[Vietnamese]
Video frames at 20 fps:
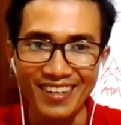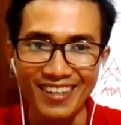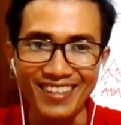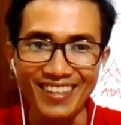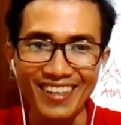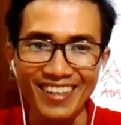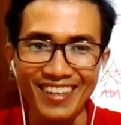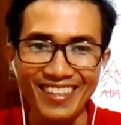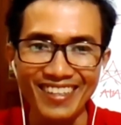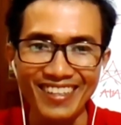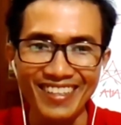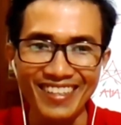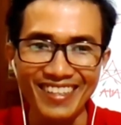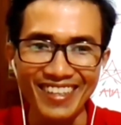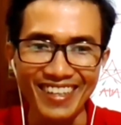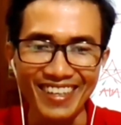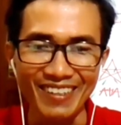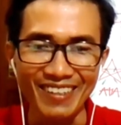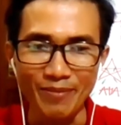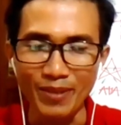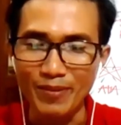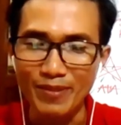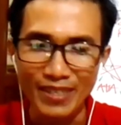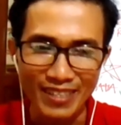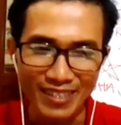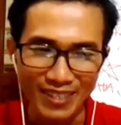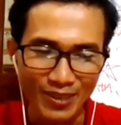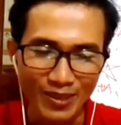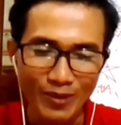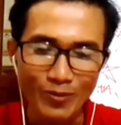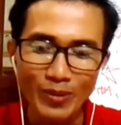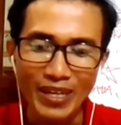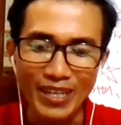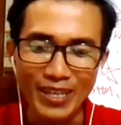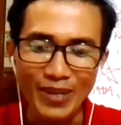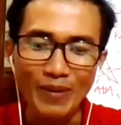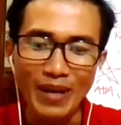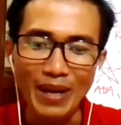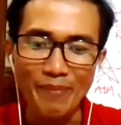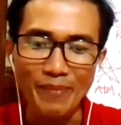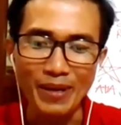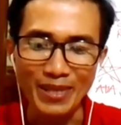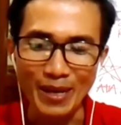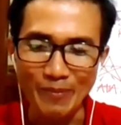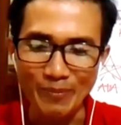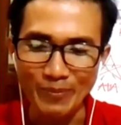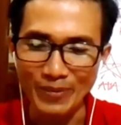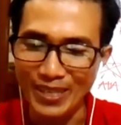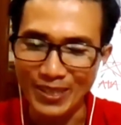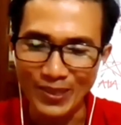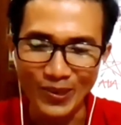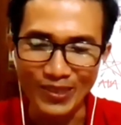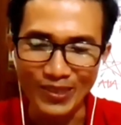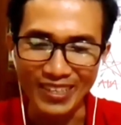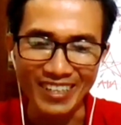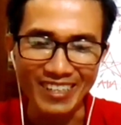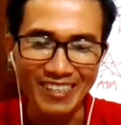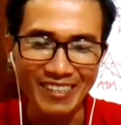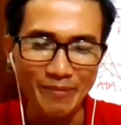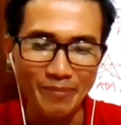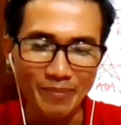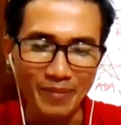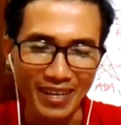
được nha à, bởi vì lúc này không làm bài tập đơn thuần nữa